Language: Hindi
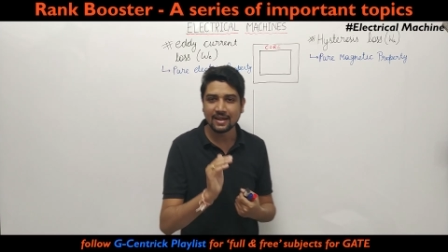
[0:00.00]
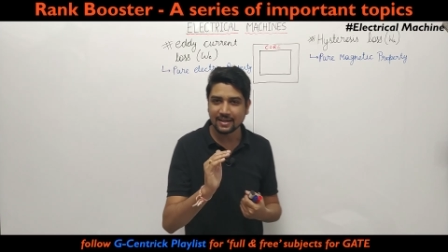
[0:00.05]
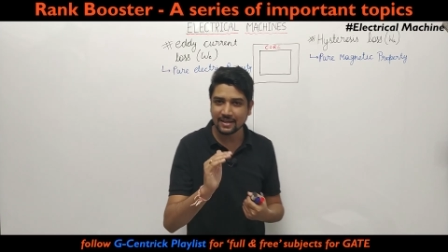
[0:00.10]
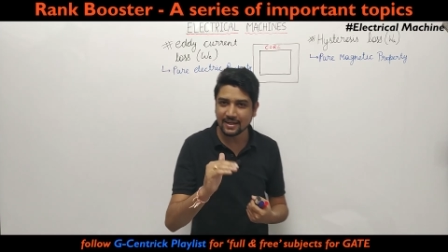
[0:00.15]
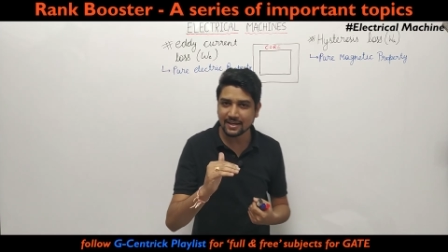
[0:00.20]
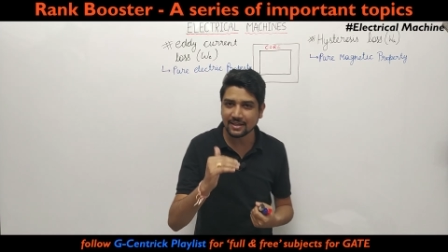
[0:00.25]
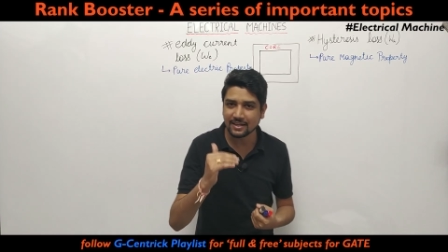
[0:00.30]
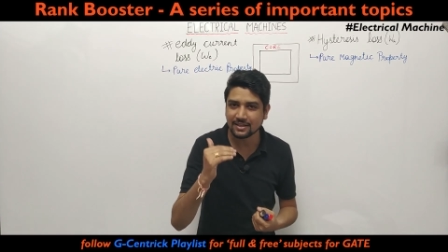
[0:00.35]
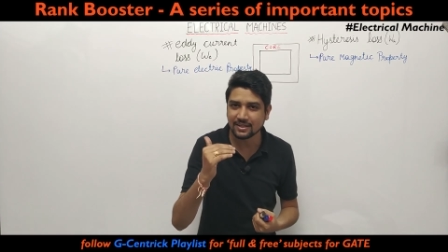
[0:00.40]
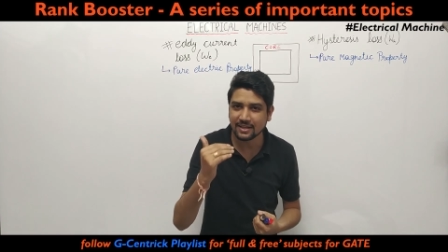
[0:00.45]
कि
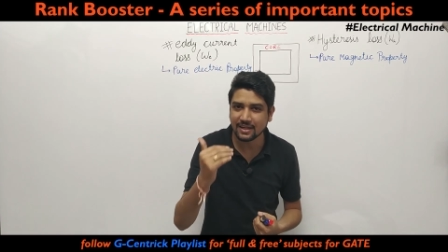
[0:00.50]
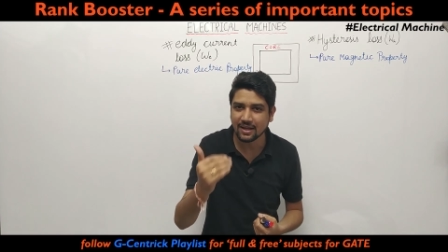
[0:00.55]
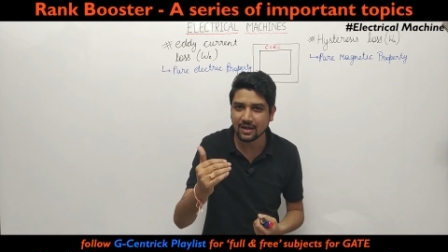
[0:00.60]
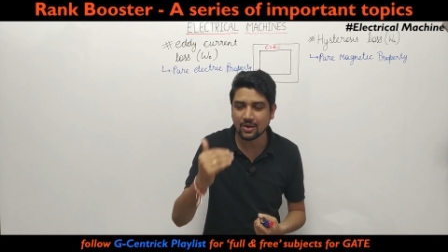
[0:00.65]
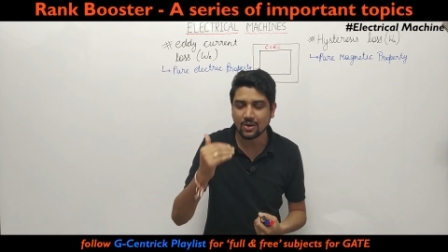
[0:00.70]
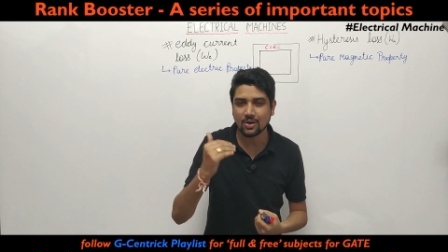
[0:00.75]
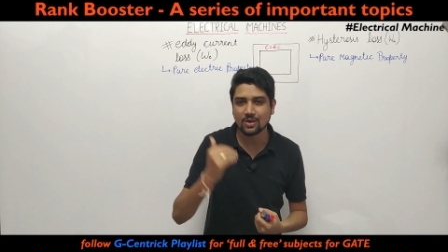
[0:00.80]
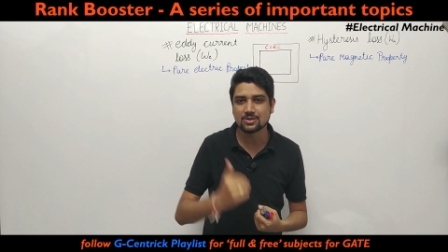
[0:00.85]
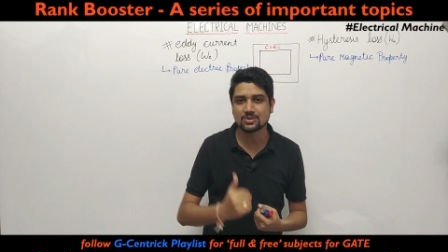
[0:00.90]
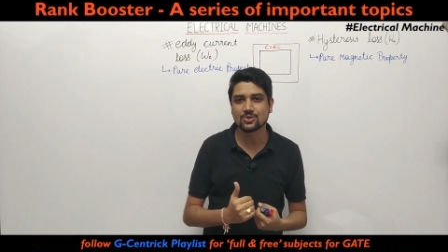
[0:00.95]
कितना
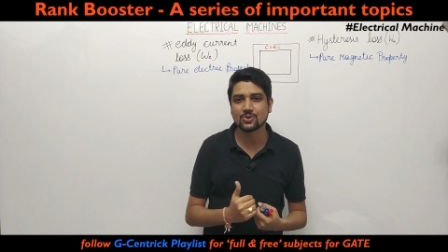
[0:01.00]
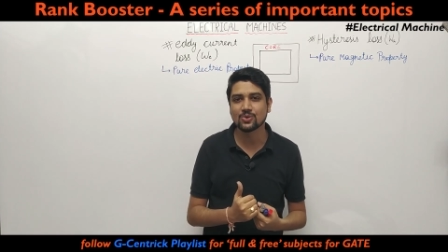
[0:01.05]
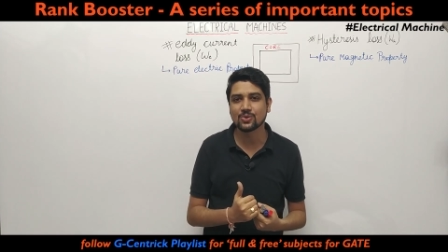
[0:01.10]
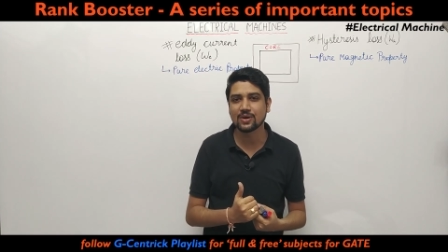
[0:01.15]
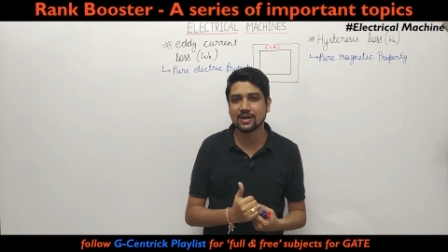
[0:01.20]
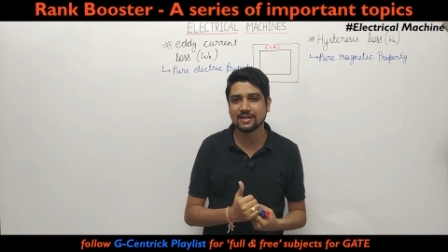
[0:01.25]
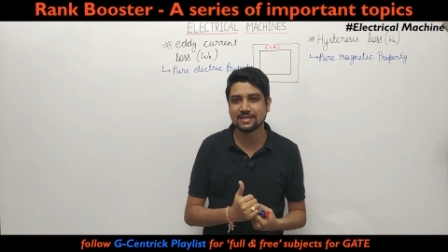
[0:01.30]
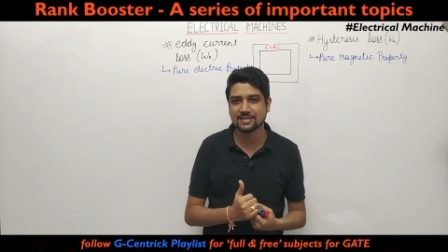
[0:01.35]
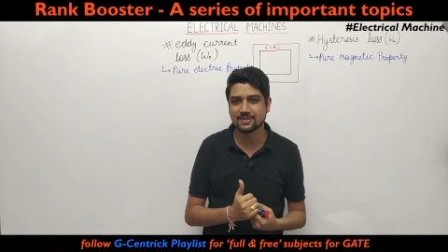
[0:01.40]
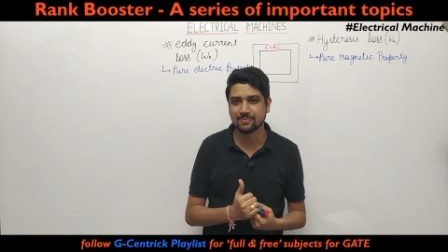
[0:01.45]
लॉस
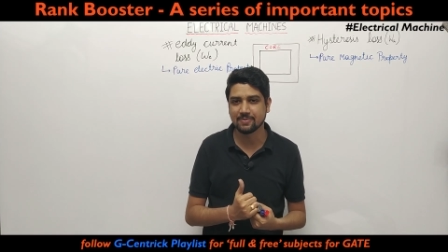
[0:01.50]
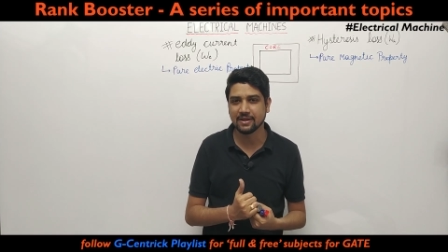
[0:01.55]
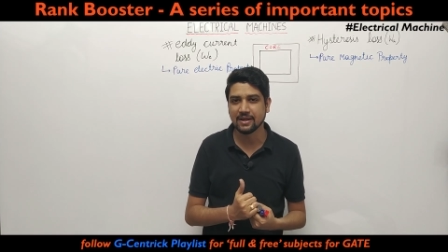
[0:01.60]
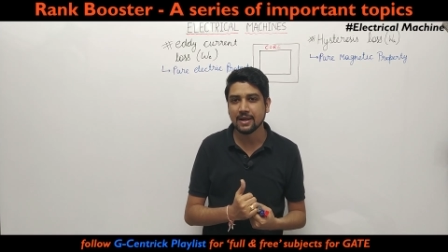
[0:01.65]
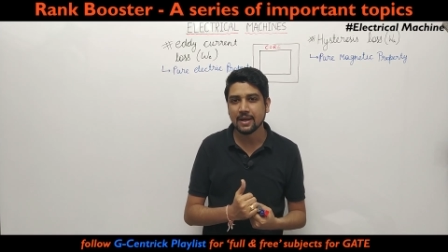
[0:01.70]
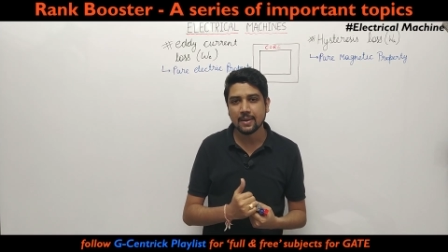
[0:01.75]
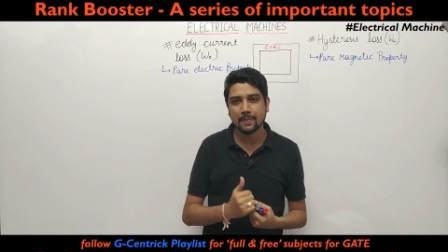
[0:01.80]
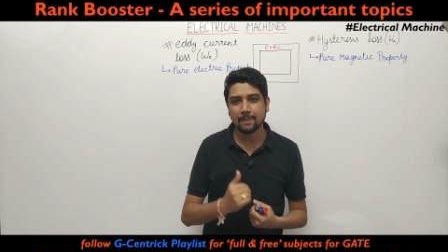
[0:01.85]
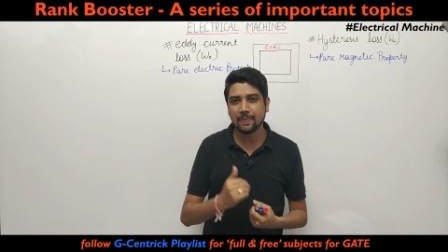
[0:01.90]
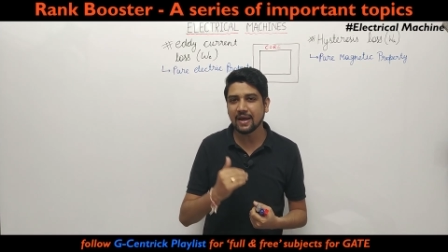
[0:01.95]
होगा इसमें
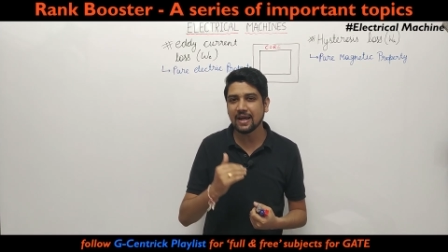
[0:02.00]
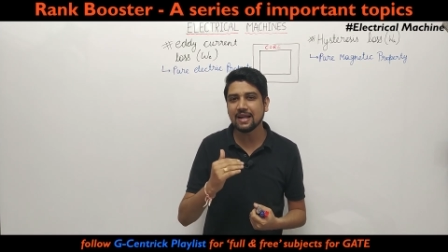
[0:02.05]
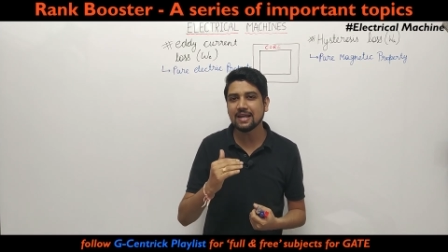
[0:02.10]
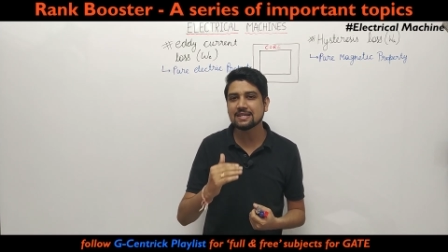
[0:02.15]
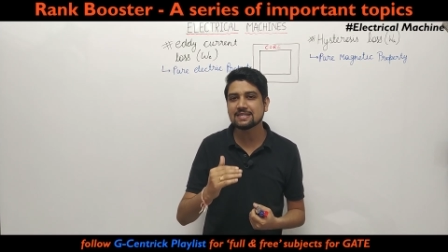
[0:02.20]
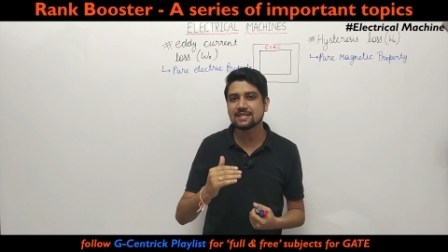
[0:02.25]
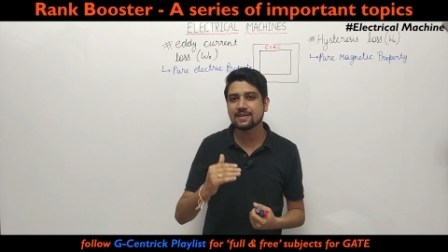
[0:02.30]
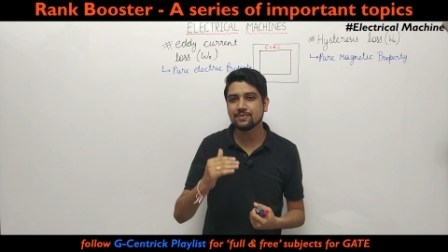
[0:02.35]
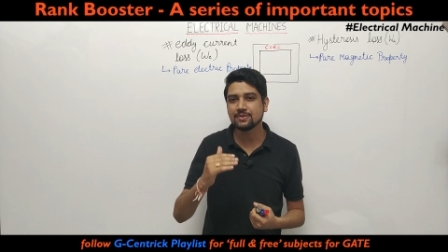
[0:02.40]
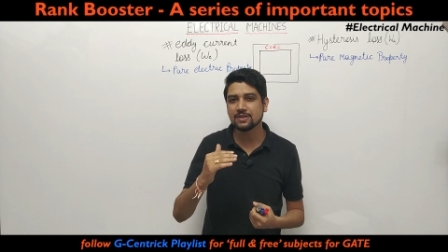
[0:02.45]
पहले
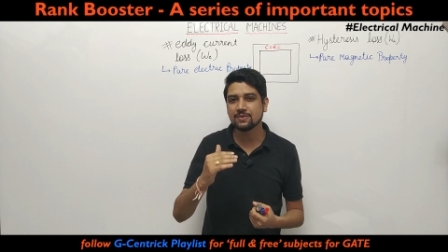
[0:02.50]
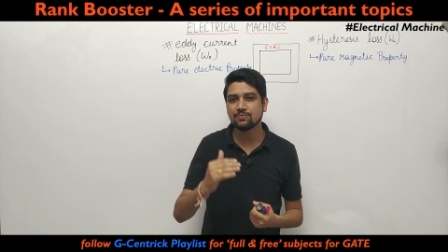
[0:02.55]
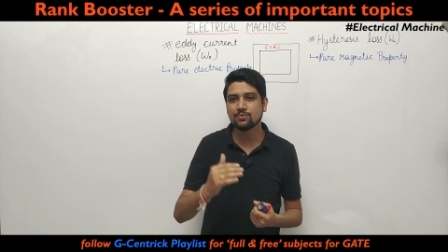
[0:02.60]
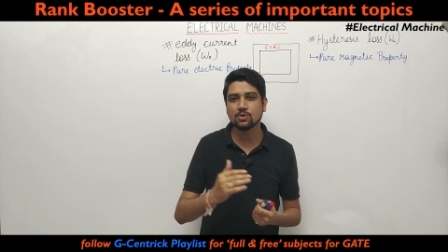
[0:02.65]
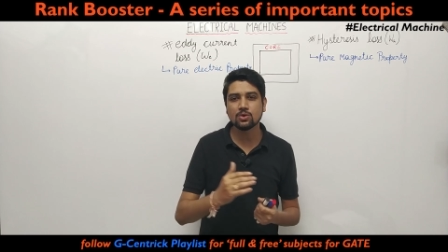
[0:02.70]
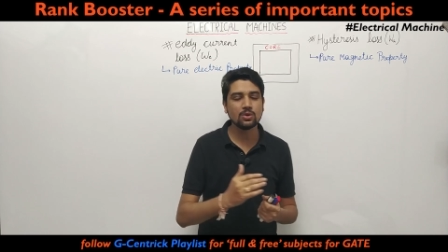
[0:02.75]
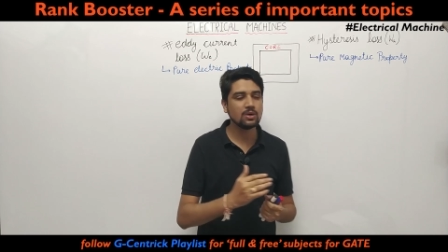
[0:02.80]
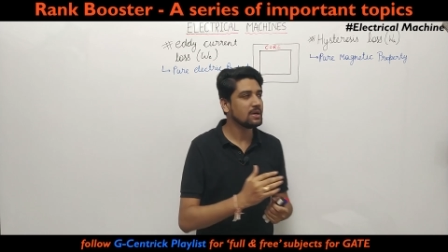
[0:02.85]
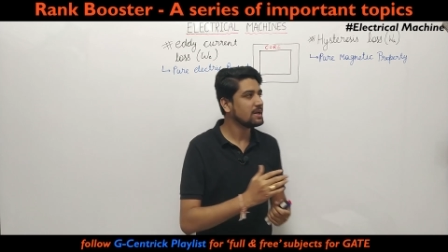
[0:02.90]
से जब वो